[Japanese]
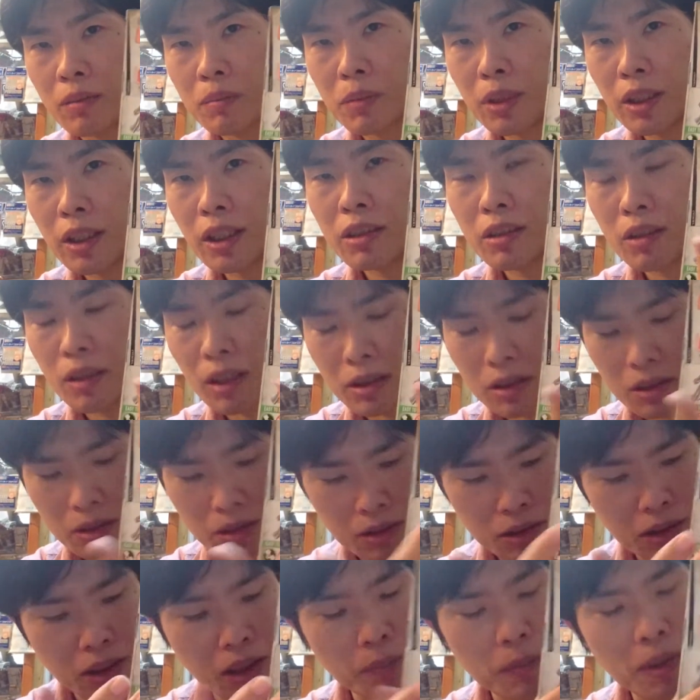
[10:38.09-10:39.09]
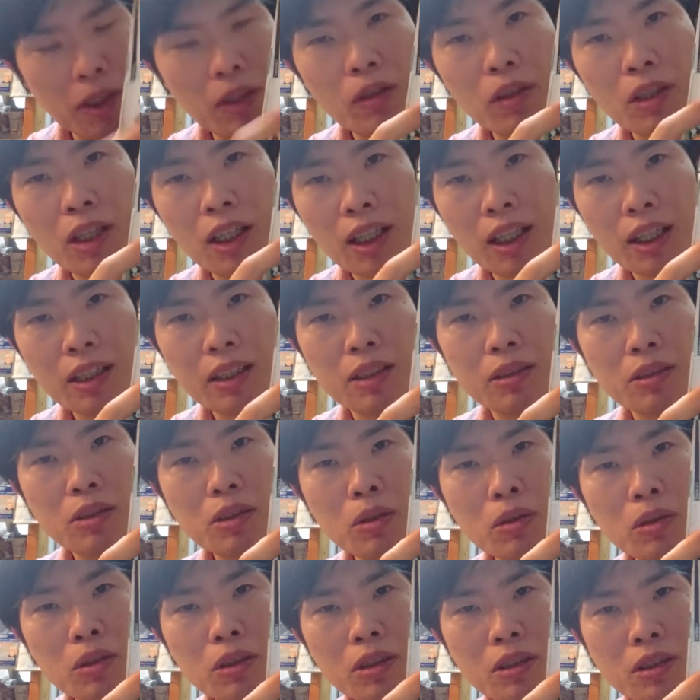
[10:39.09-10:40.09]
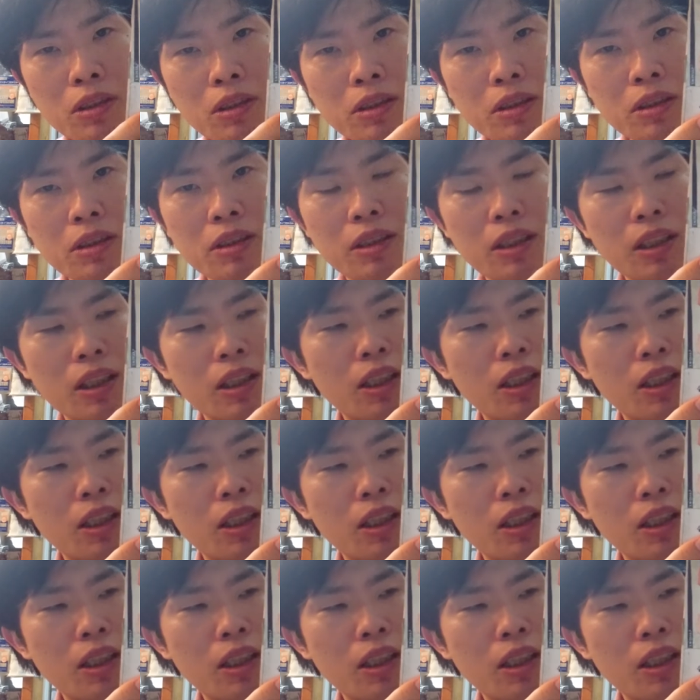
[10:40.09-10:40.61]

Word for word: うん、ミニチュア作ってみようかなっていうそういう